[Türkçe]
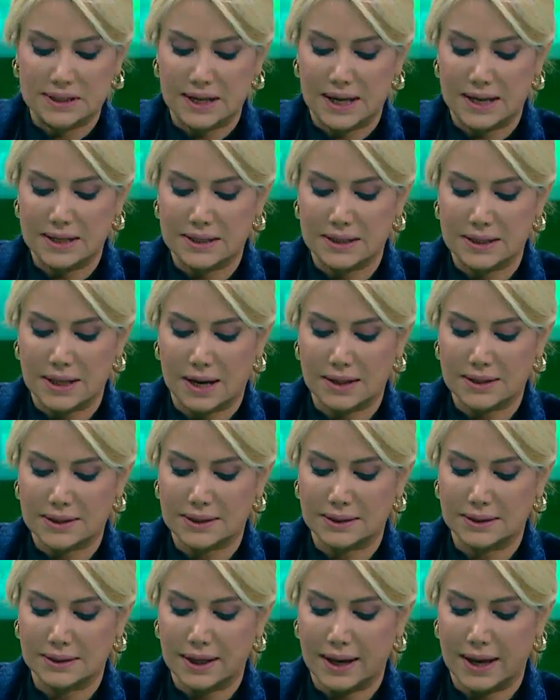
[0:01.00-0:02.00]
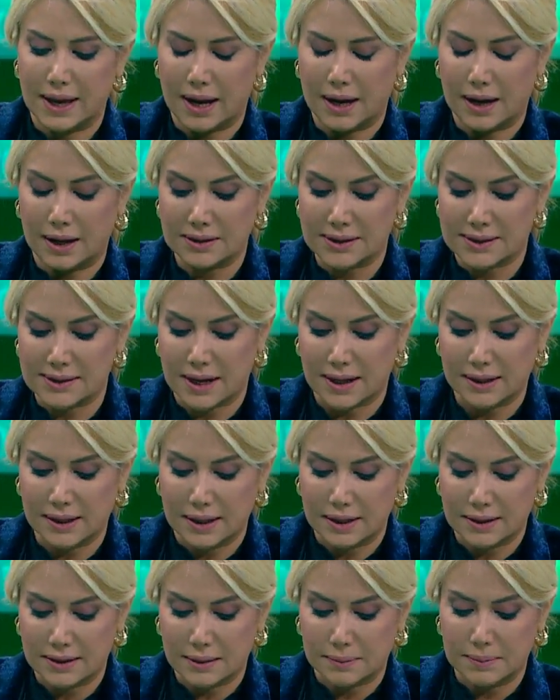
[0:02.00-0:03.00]
esnasında eğer
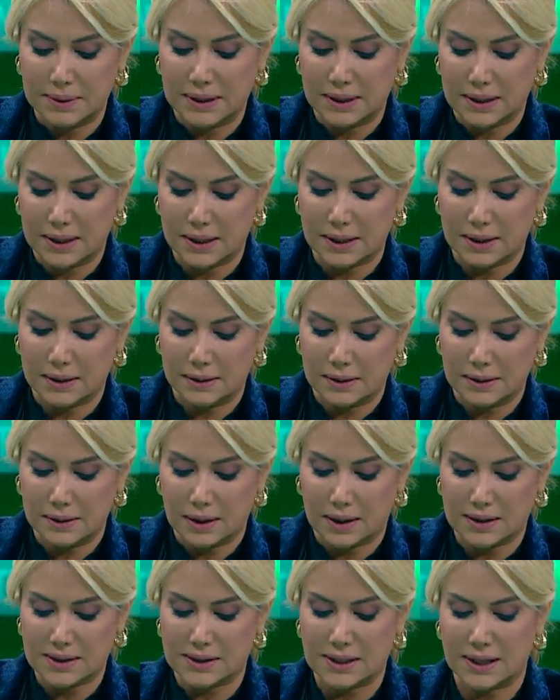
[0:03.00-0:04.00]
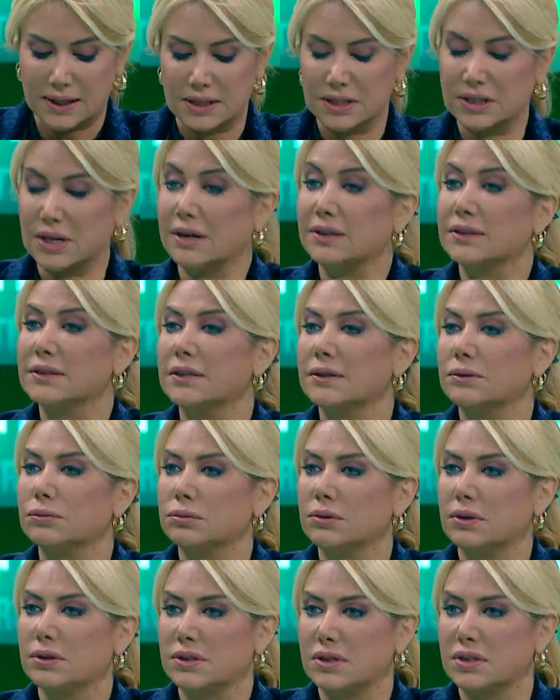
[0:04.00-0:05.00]
hastaneye tabii ki e, hastane şartlarına
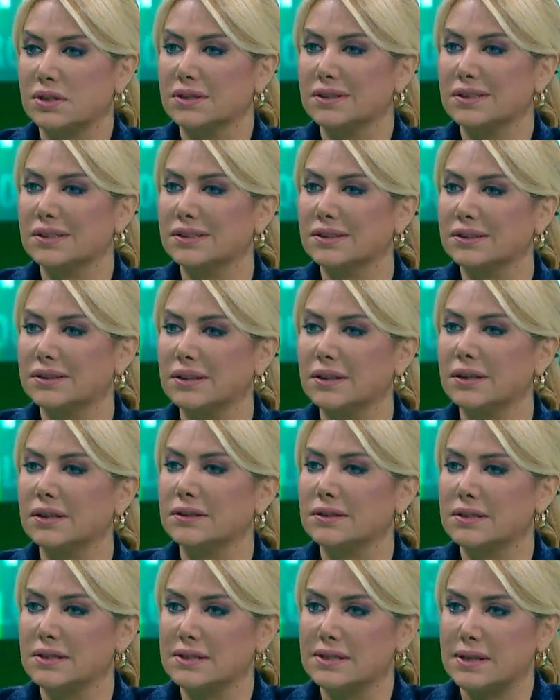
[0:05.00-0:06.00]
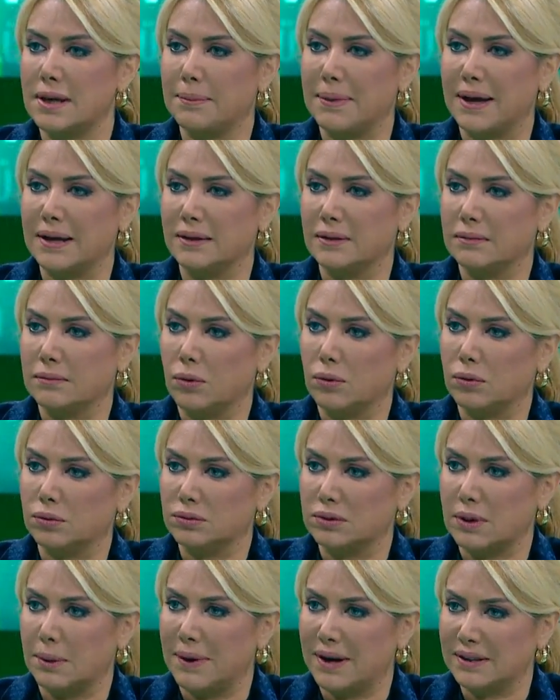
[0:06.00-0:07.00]
ulaşıldığında siz hemen
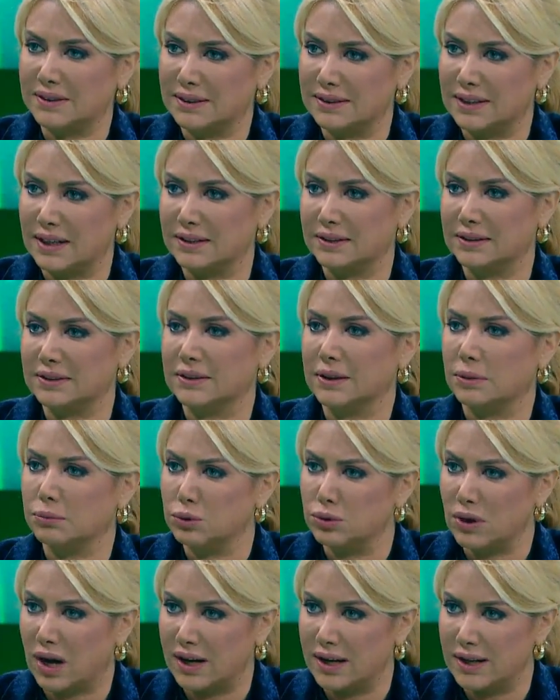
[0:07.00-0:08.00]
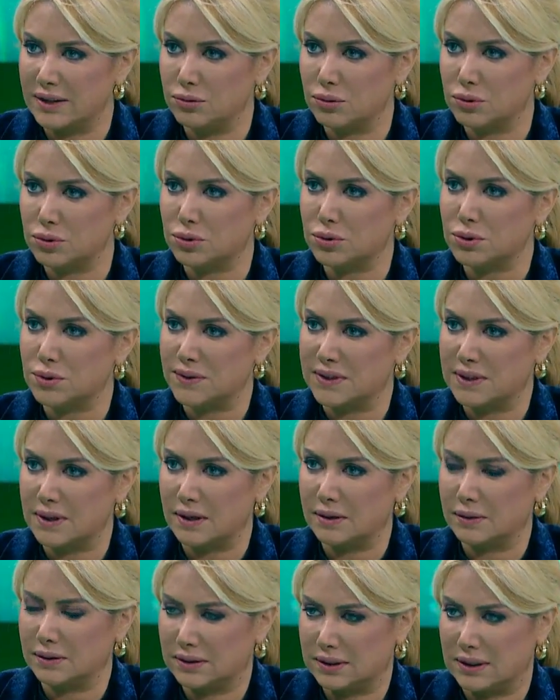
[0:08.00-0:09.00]
o damar tıkanıklığına Evet. müdahale ediyorsunuz ve
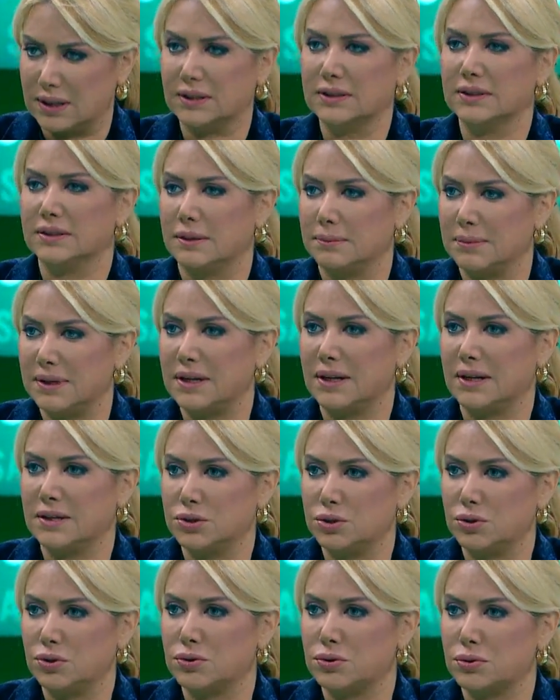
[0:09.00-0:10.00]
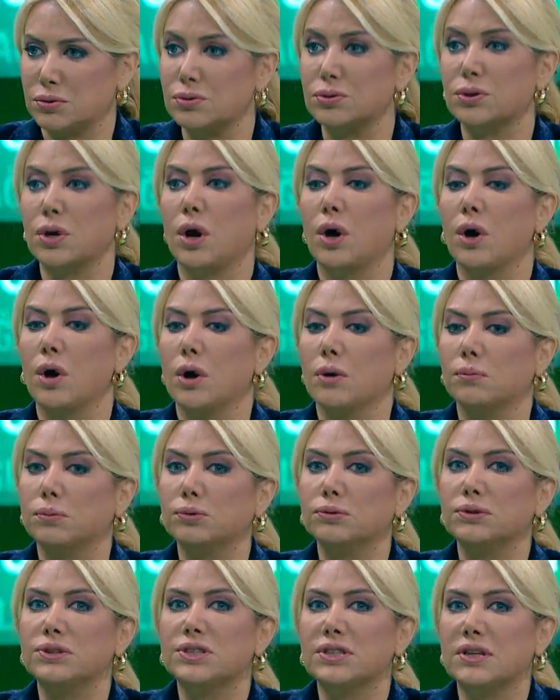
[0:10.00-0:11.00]
da- tıkalı damarı açıyorsunuz.
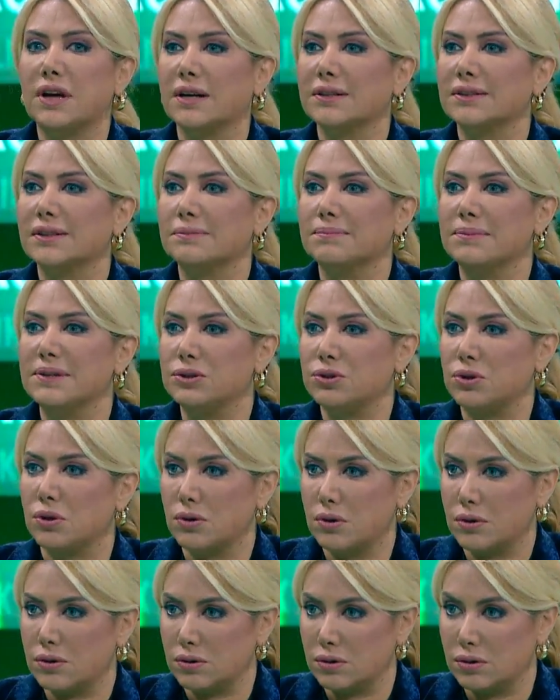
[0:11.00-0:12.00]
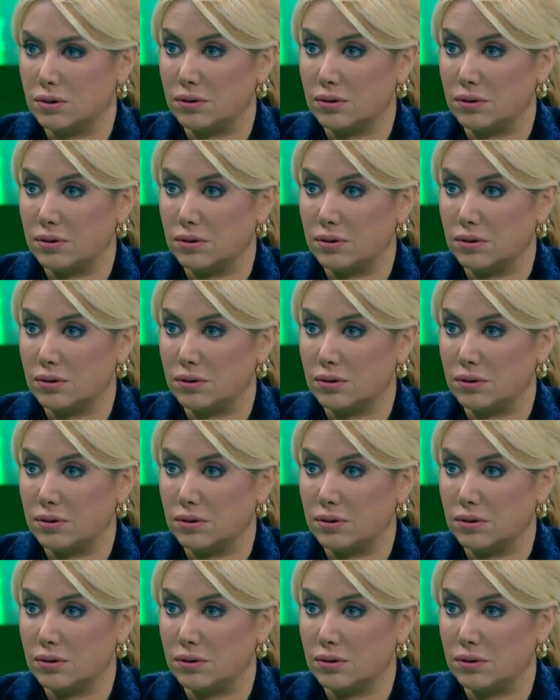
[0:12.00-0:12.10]
Bunun için artık birçok e,